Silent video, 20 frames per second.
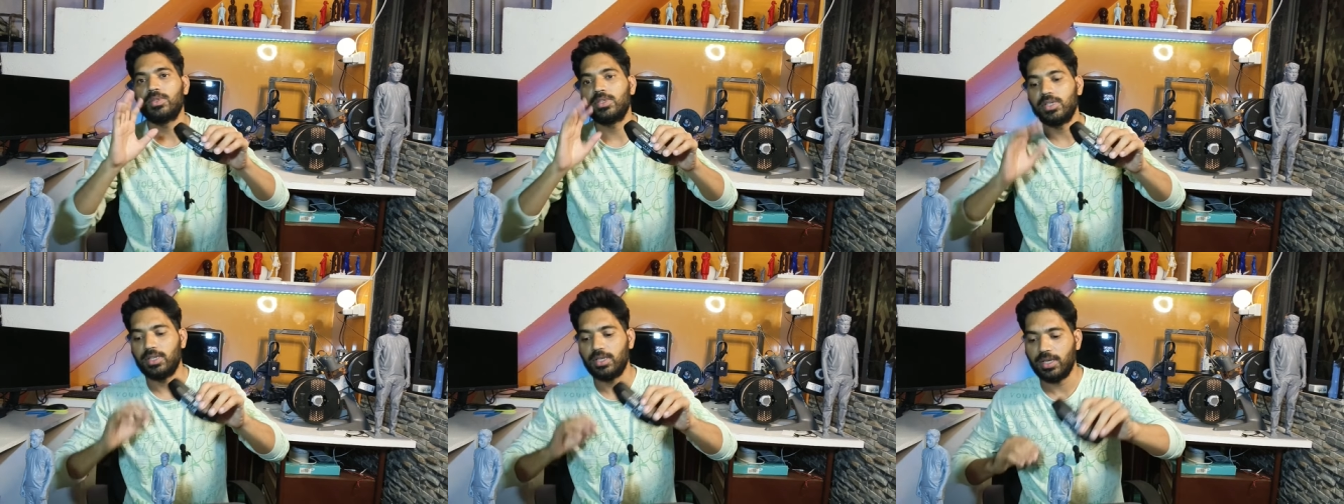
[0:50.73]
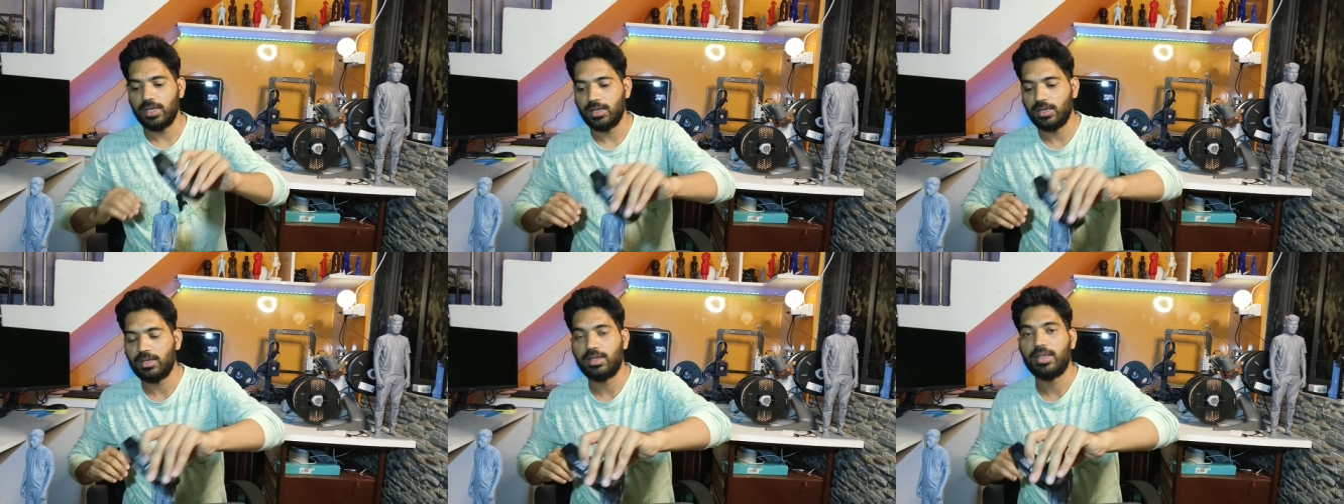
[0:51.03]

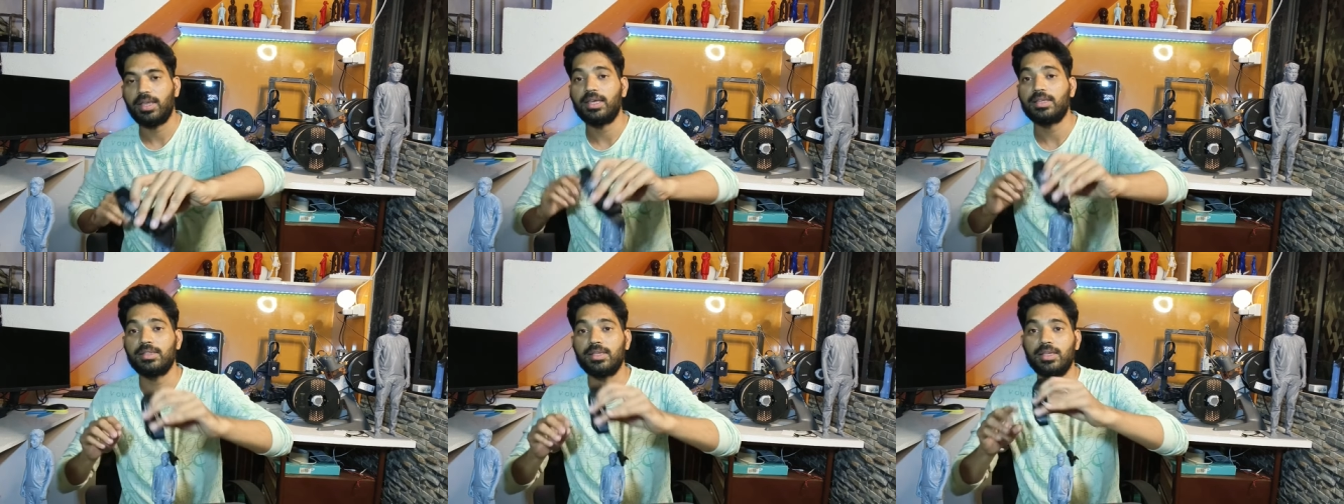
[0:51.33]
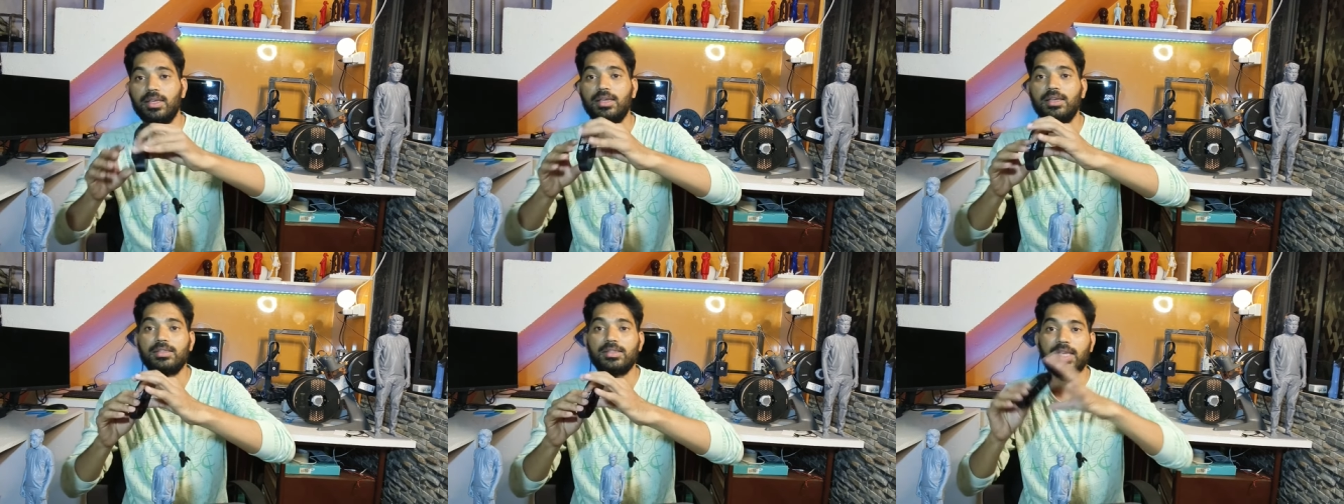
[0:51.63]
चलिए
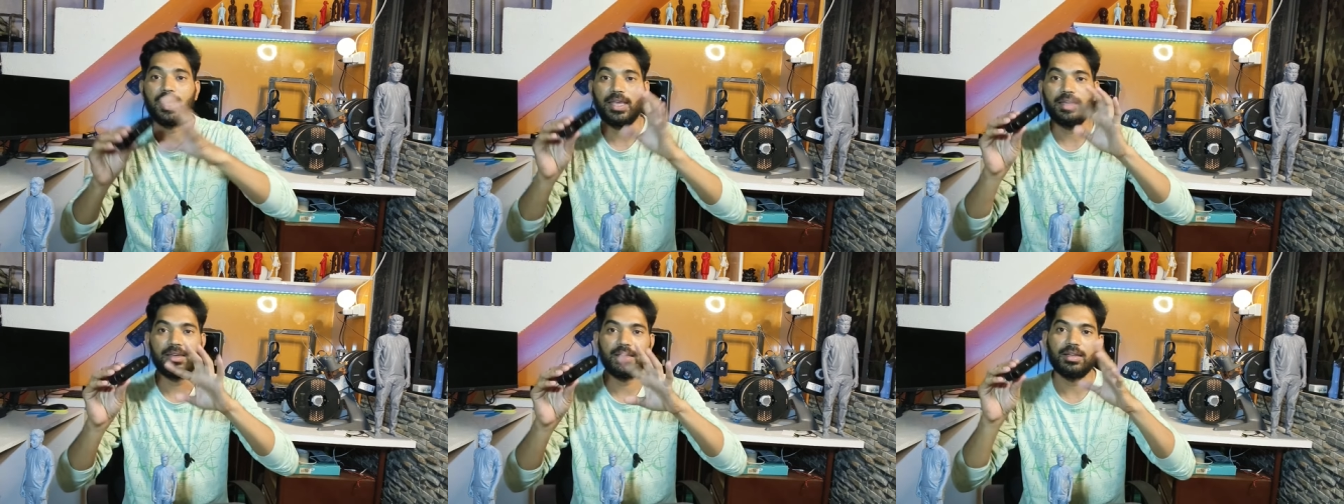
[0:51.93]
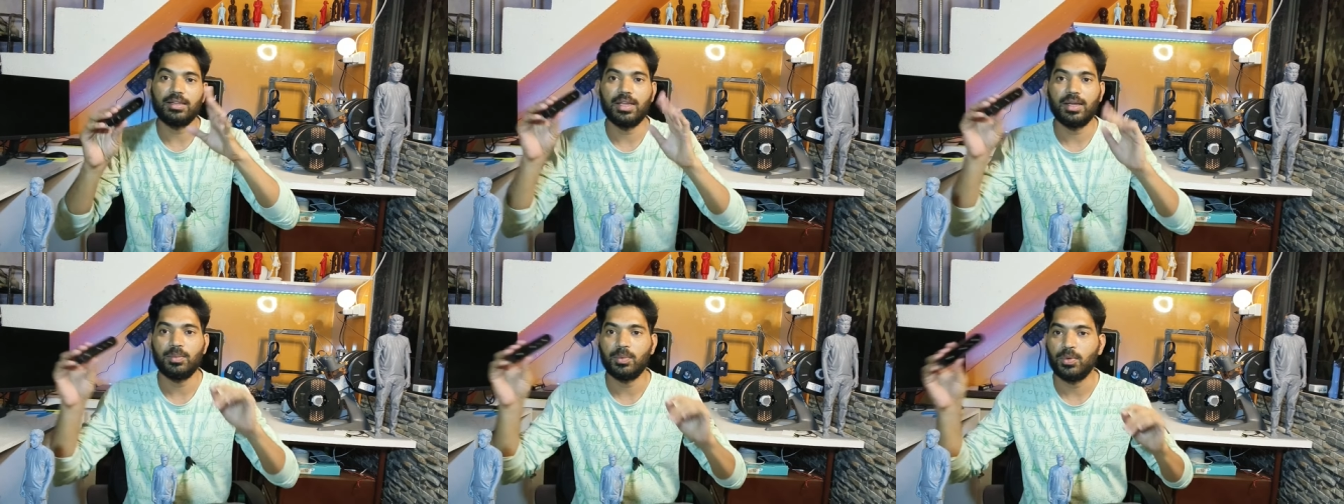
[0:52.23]
कैसे ये स्कैन
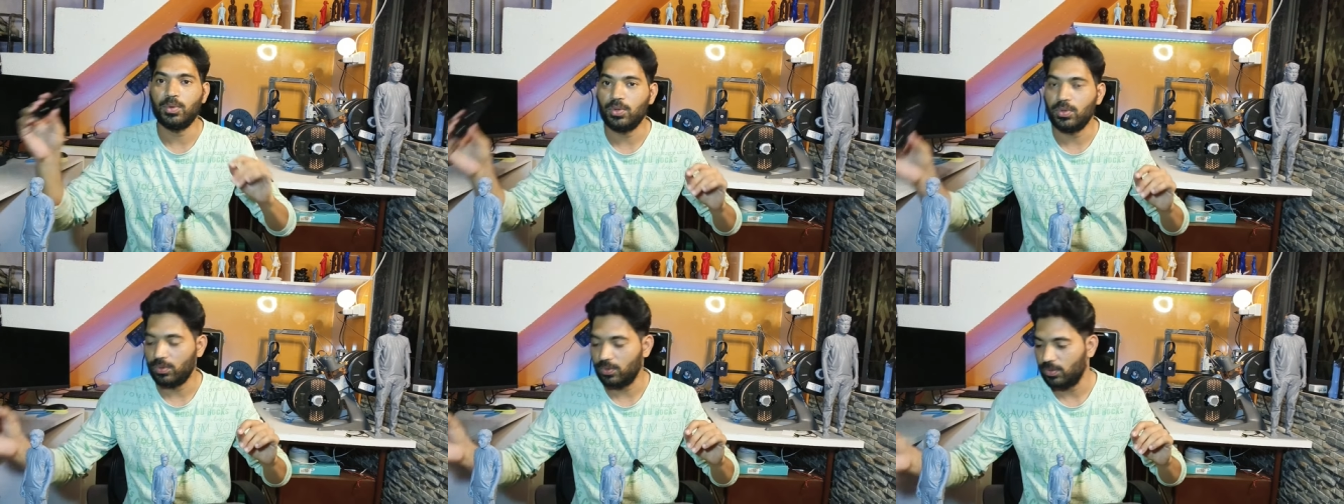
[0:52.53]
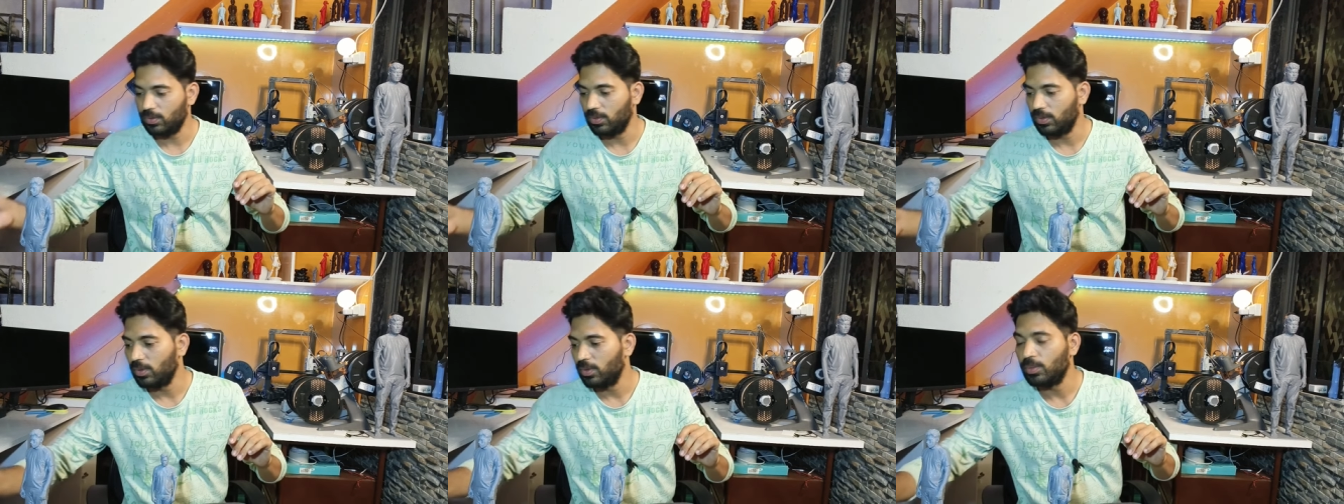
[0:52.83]
करते हैं आपको
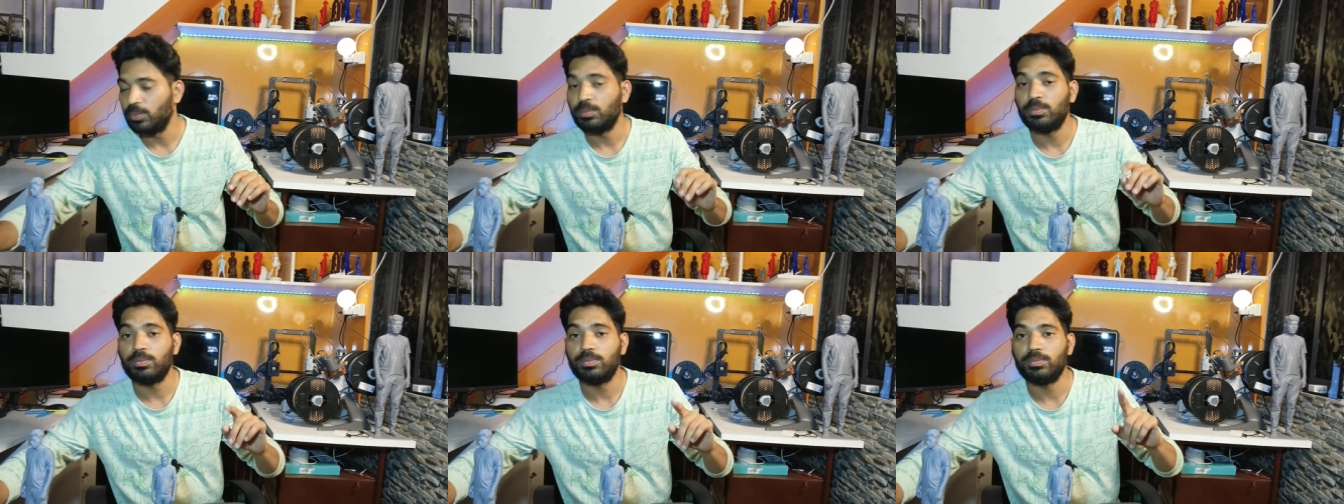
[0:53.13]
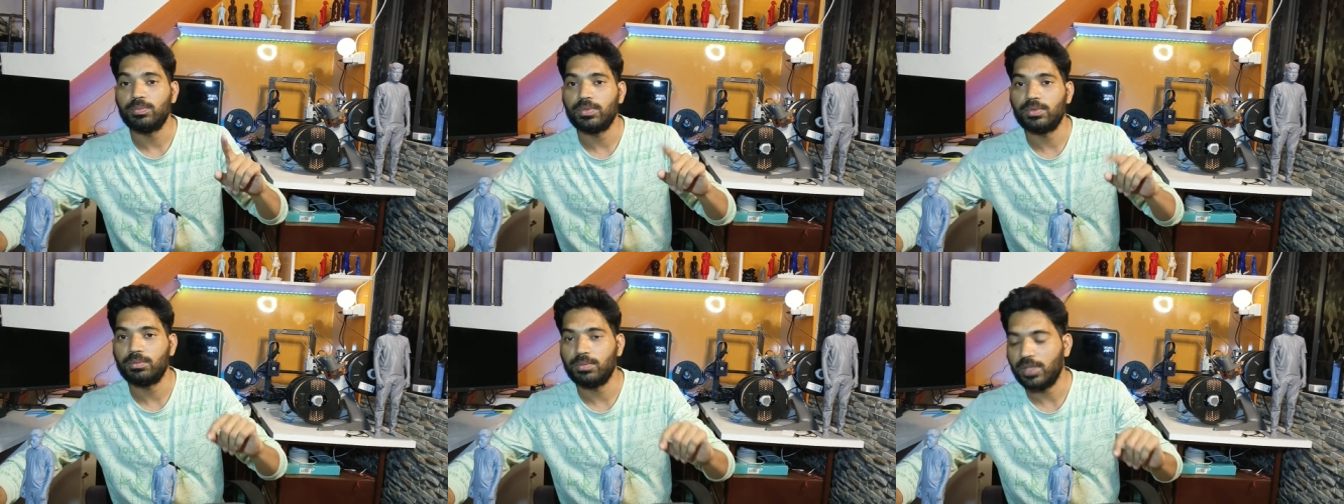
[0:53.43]

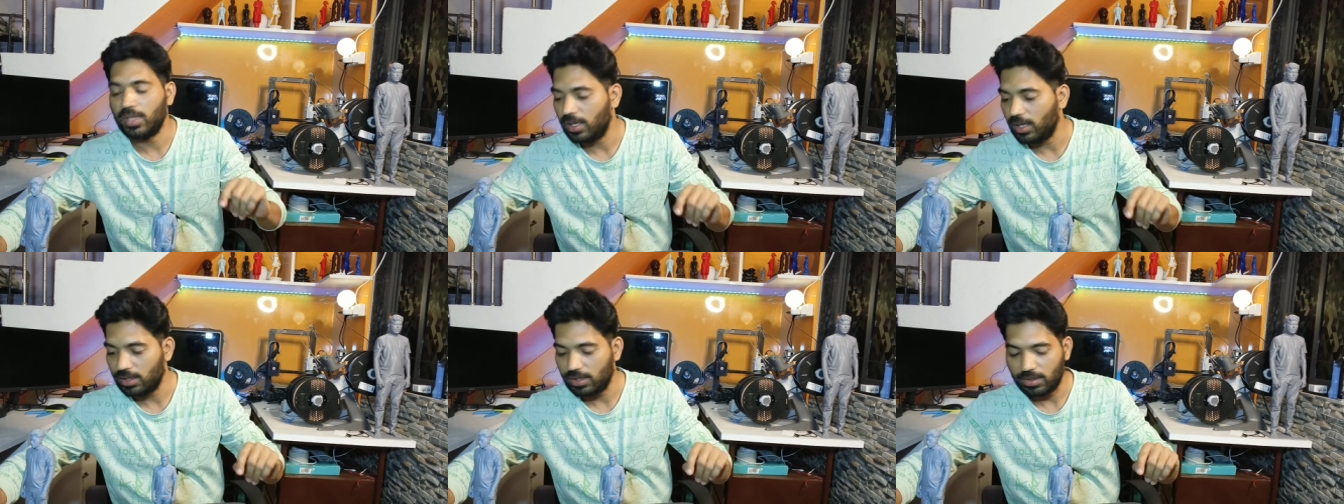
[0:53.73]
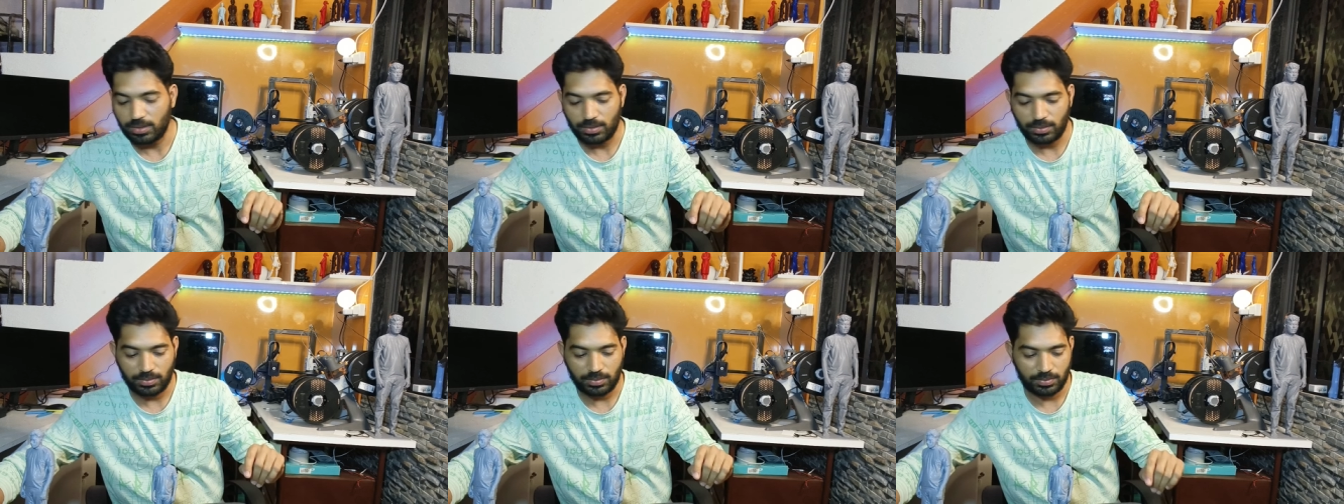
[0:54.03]

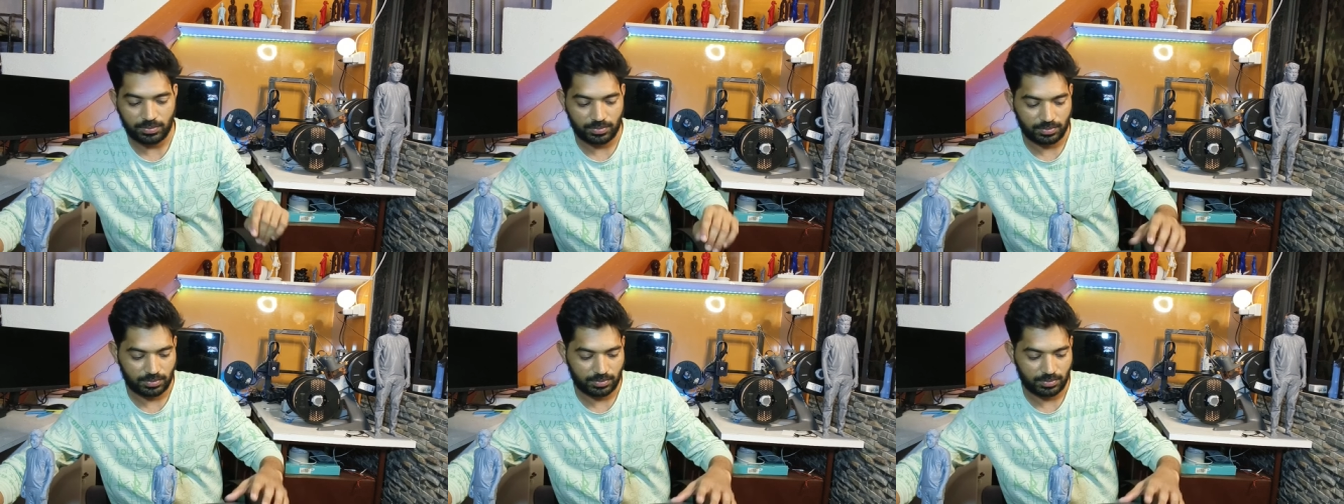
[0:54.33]
दिखाता हूँ